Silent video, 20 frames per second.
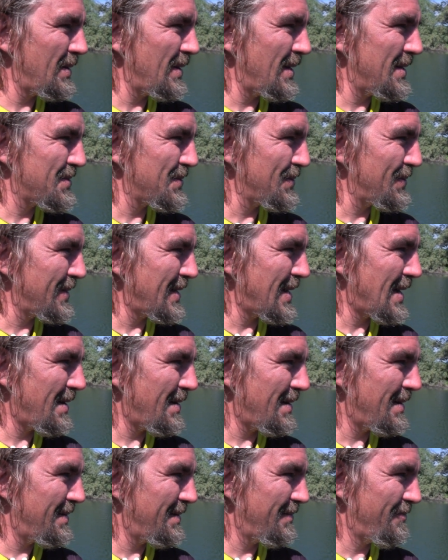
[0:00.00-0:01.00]
Also
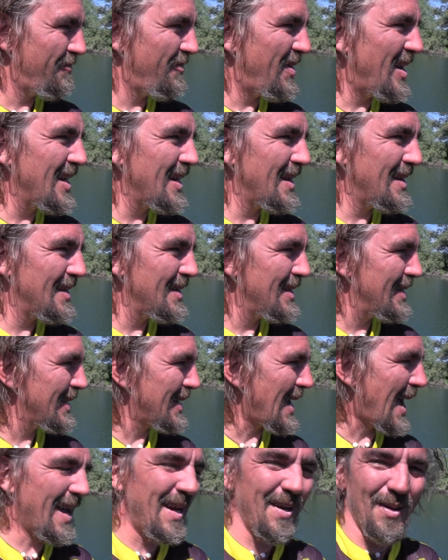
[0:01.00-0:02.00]
da will
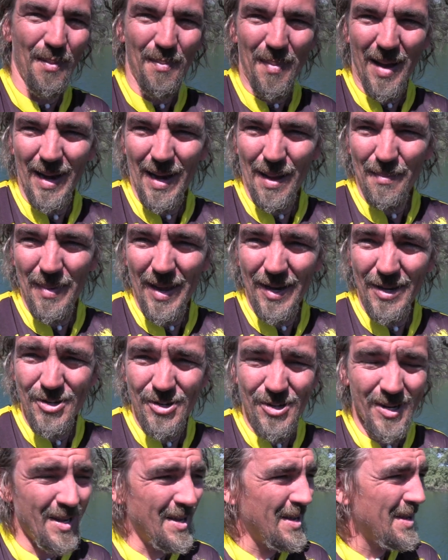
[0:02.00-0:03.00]
kein normaler
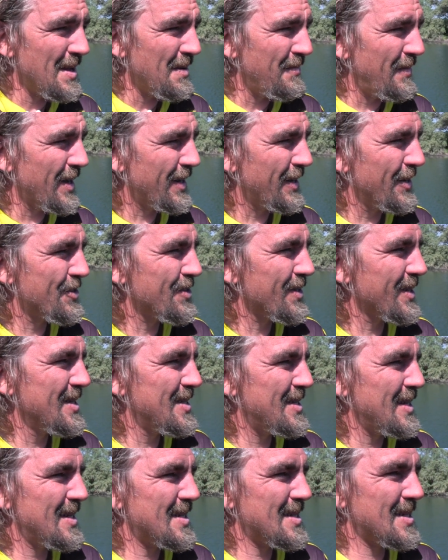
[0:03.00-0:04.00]
Mensch wirklich drin
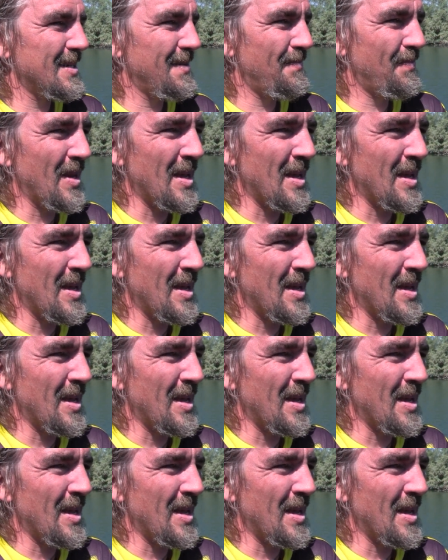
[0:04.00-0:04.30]
sitzen.